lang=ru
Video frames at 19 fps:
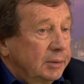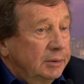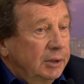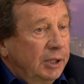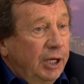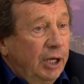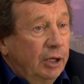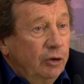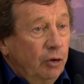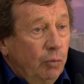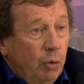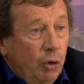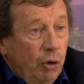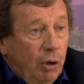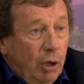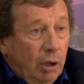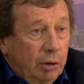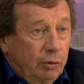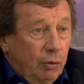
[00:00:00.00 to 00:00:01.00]
Я
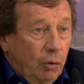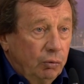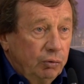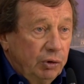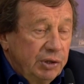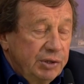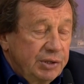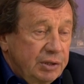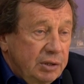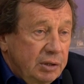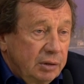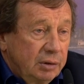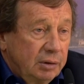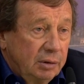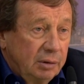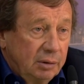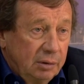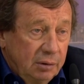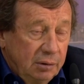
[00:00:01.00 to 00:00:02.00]
думаю, готовность
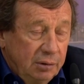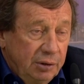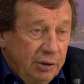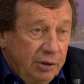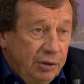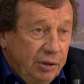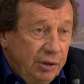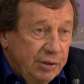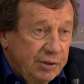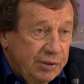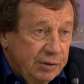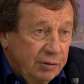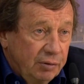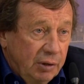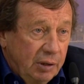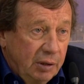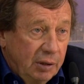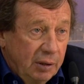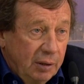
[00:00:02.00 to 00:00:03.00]
э,
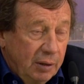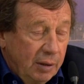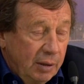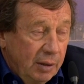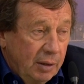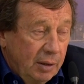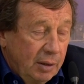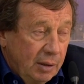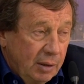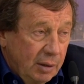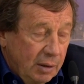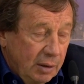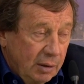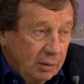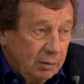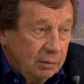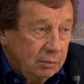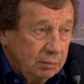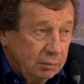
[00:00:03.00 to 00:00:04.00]
Денисова,
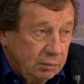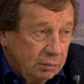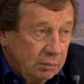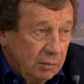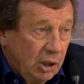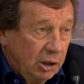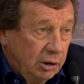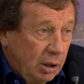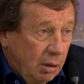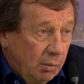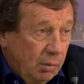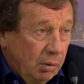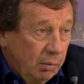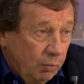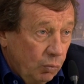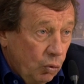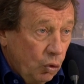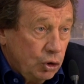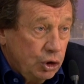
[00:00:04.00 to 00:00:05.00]
она
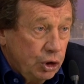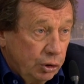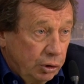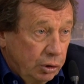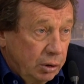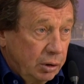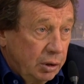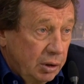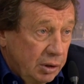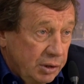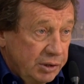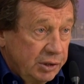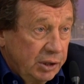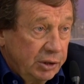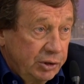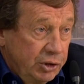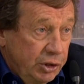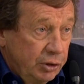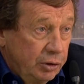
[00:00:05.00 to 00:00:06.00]
может
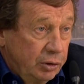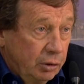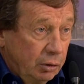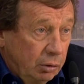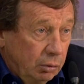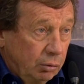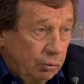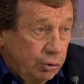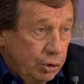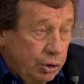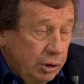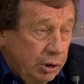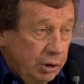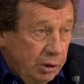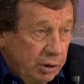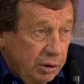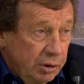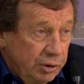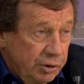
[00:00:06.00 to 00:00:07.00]
значительно
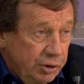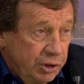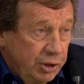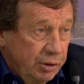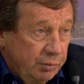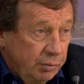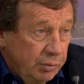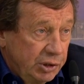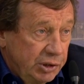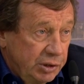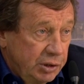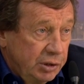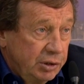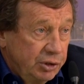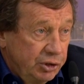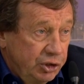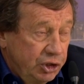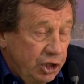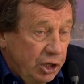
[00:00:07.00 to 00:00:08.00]
лучше, чем
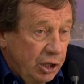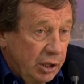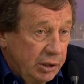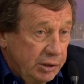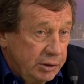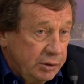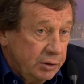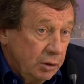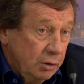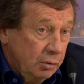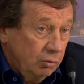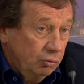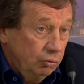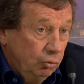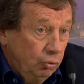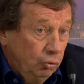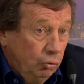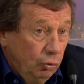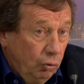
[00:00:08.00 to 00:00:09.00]
сейчас.
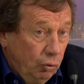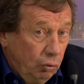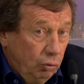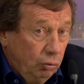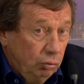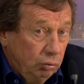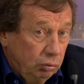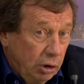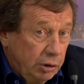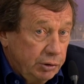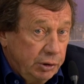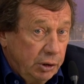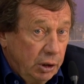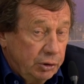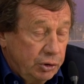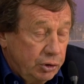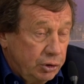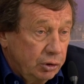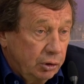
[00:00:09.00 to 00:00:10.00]
Но ну,
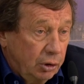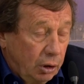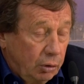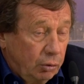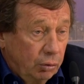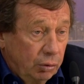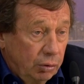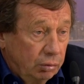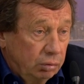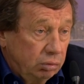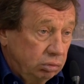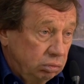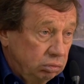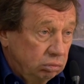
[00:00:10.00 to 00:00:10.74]
достаточно такой